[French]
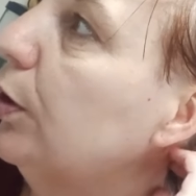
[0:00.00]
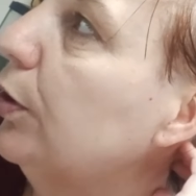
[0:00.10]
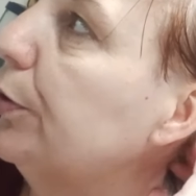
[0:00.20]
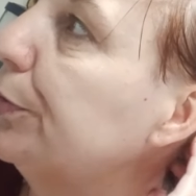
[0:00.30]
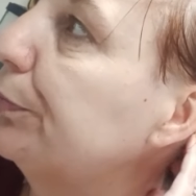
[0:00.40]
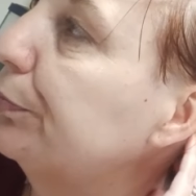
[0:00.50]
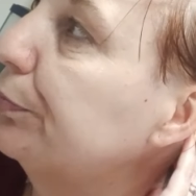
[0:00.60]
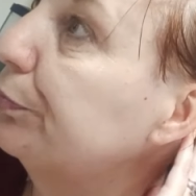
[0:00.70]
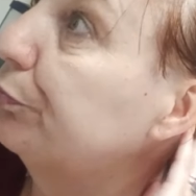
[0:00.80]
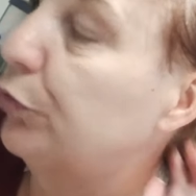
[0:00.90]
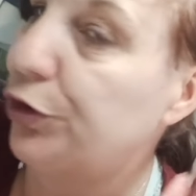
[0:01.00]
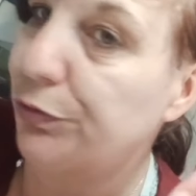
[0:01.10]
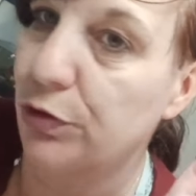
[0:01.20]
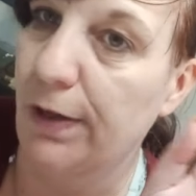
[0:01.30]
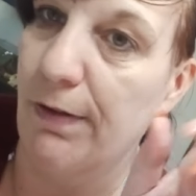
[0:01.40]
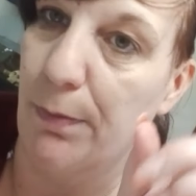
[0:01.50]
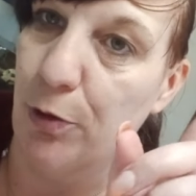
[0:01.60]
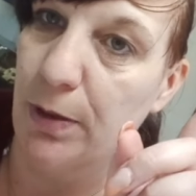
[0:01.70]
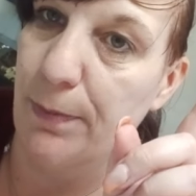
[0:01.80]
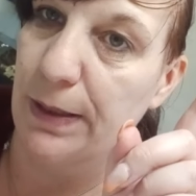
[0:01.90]
vous avez la
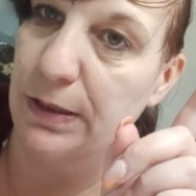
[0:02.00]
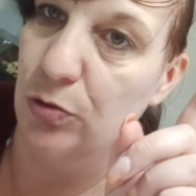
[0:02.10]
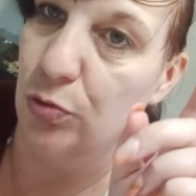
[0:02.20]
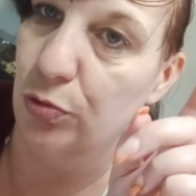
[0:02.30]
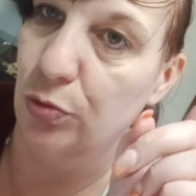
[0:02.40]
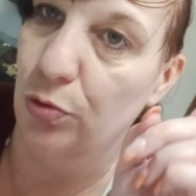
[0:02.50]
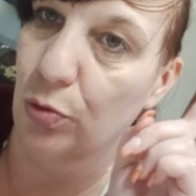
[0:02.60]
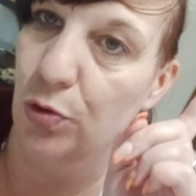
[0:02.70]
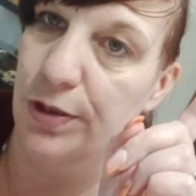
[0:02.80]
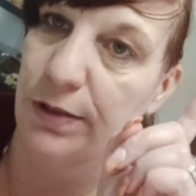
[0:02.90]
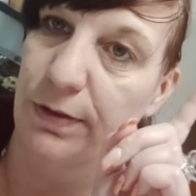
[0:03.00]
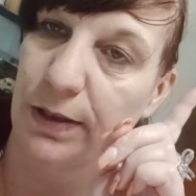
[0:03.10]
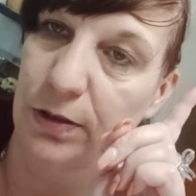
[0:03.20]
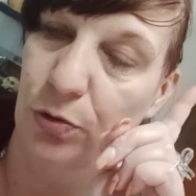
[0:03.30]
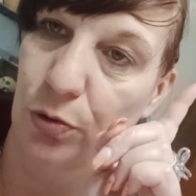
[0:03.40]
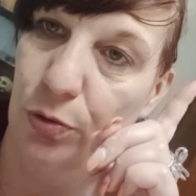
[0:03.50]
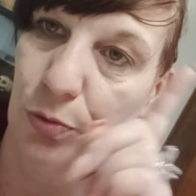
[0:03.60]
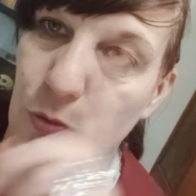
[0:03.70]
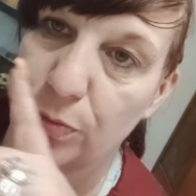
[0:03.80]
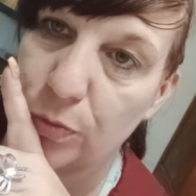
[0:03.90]
première partie de course qui vient d'être
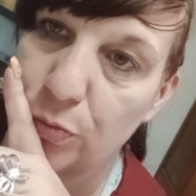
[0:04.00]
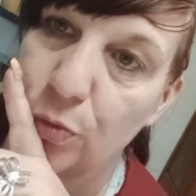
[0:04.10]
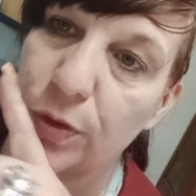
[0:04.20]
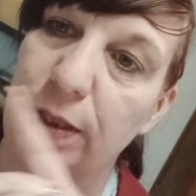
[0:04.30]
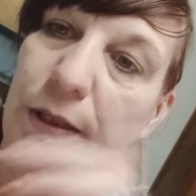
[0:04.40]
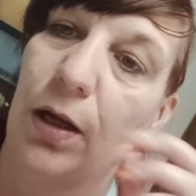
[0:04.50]
une tournée.